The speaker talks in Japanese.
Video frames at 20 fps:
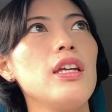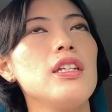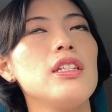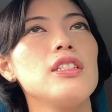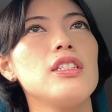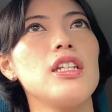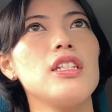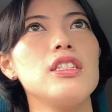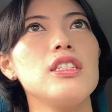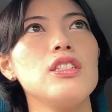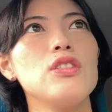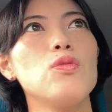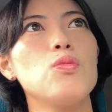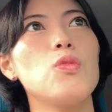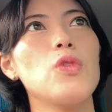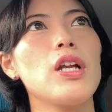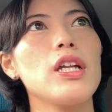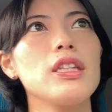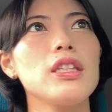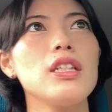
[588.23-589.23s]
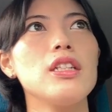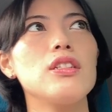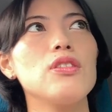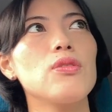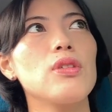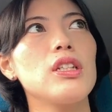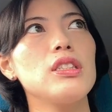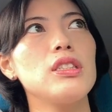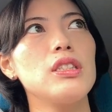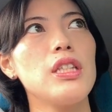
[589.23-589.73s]
写真をもらったりと
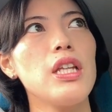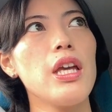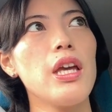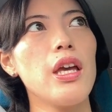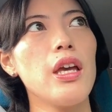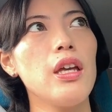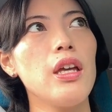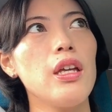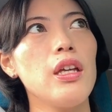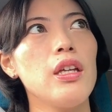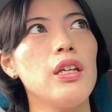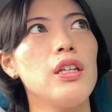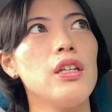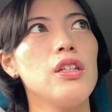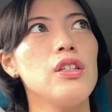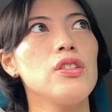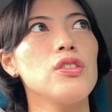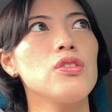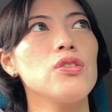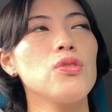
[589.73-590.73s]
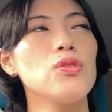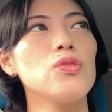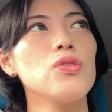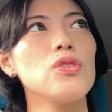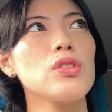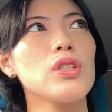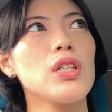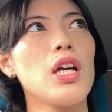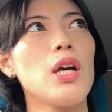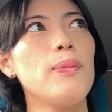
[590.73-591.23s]
かしてそ
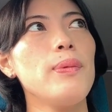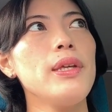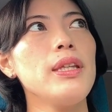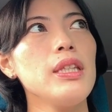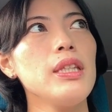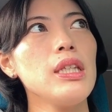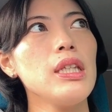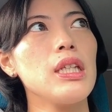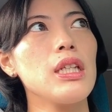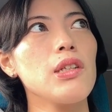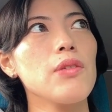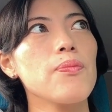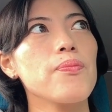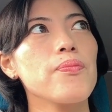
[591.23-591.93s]
の壁に